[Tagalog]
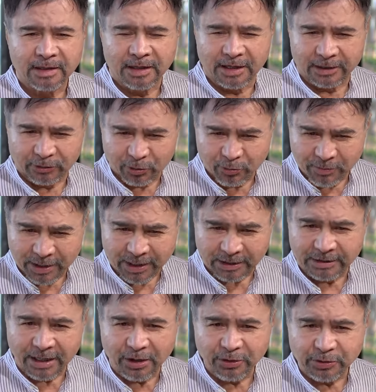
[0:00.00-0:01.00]
At lumagay
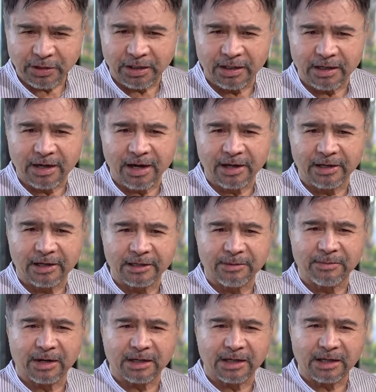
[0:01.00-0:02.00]
tayo sa kalagayan
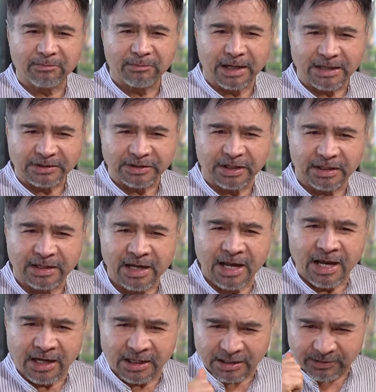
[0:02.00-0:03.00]
na maging blessing
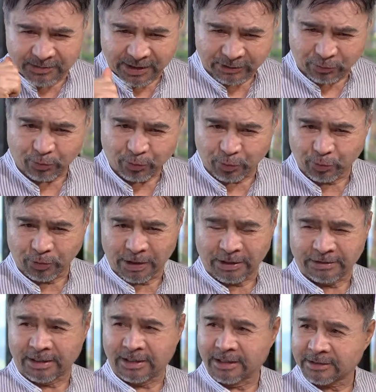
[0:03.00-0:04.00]
na may turo
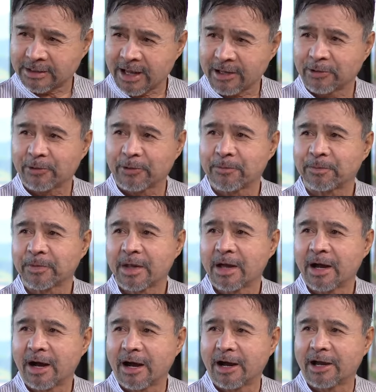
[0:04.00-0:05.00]
at na tayo
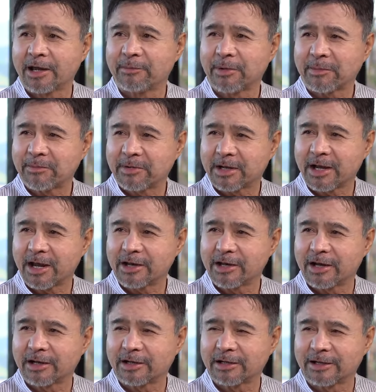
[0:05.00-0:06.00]
ay magbigay
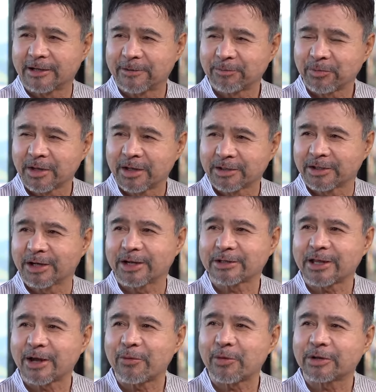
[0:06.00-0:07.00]
ng uh,
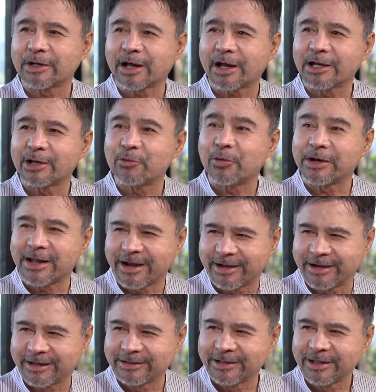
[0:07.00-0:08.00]
tinatawag na
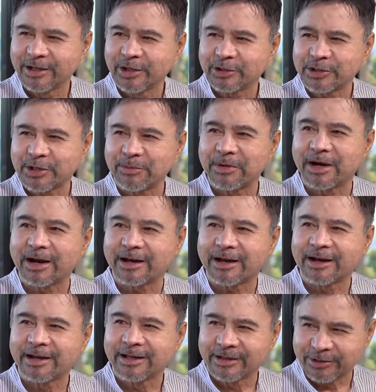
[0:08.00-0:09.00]
kaliwanagan sa mga
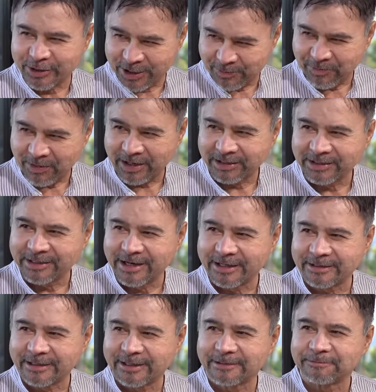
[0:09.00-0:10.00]
tagapakinig
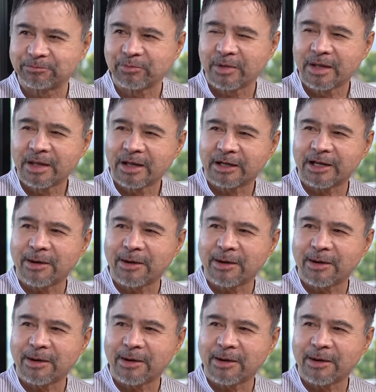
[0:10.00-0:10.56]
natin. Amen.